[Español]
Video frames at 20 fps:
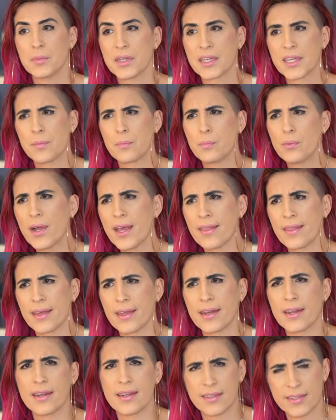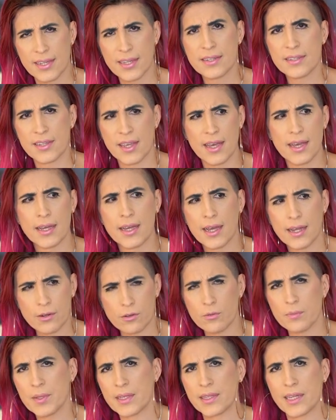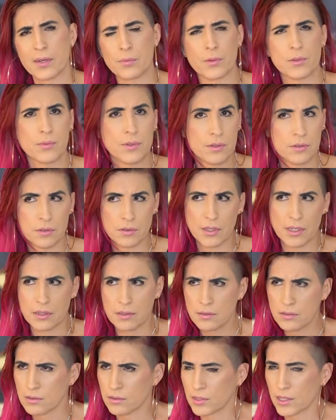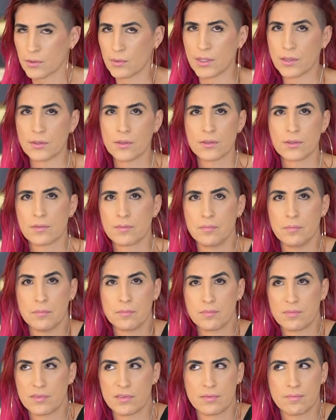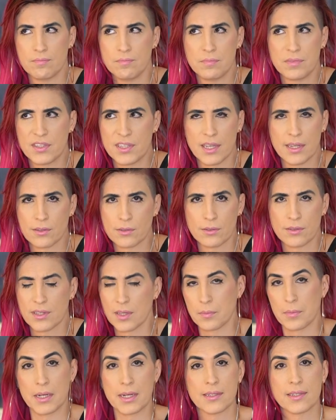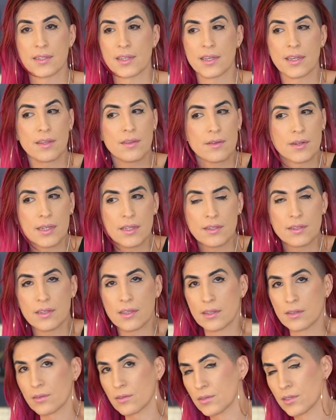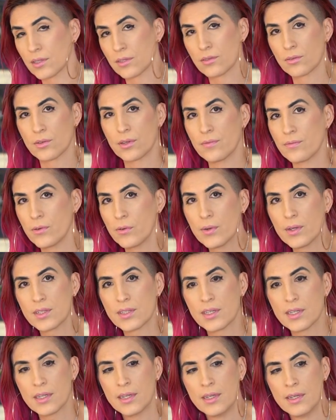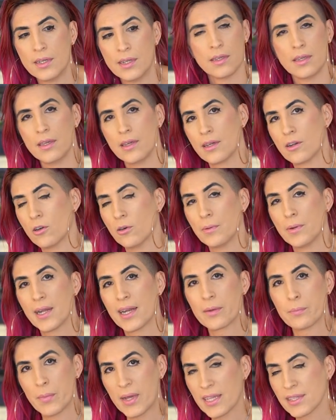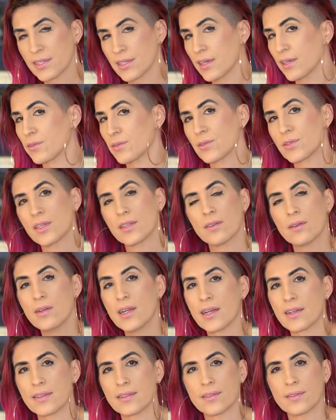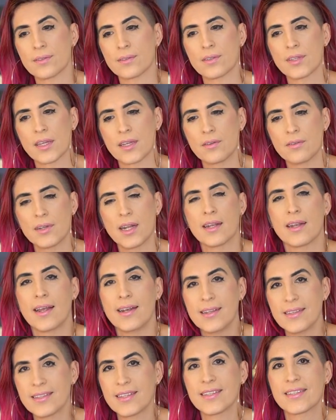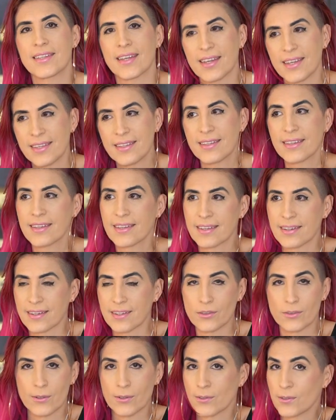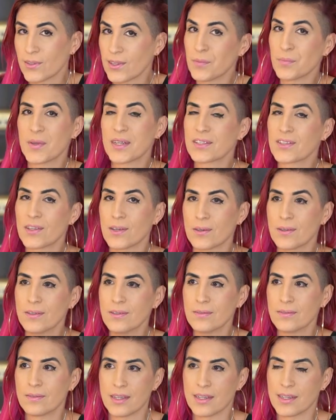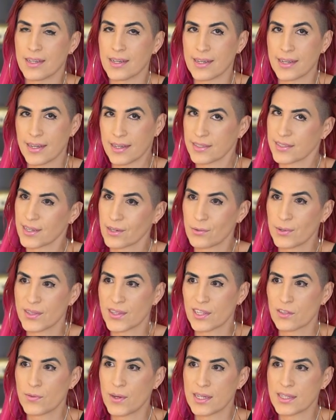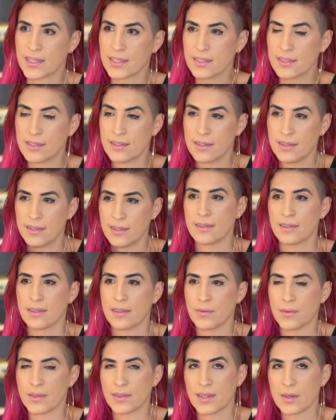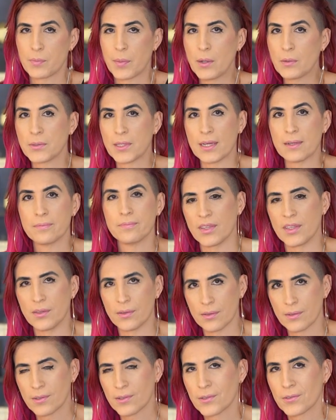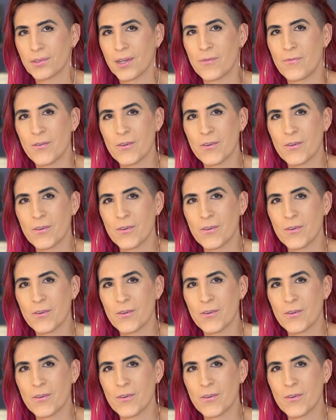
bien que pueden en esencia argumentar, pues bueno, yo tengo no sé cuántos cientos de miles de seguidores y entonces soy influencer y cobrar más que esos 100 dólares. O sea, hay un análisis ahí de retorno de inversión en el crecer cuentas falsas y vender pauta. Y yo creo que es una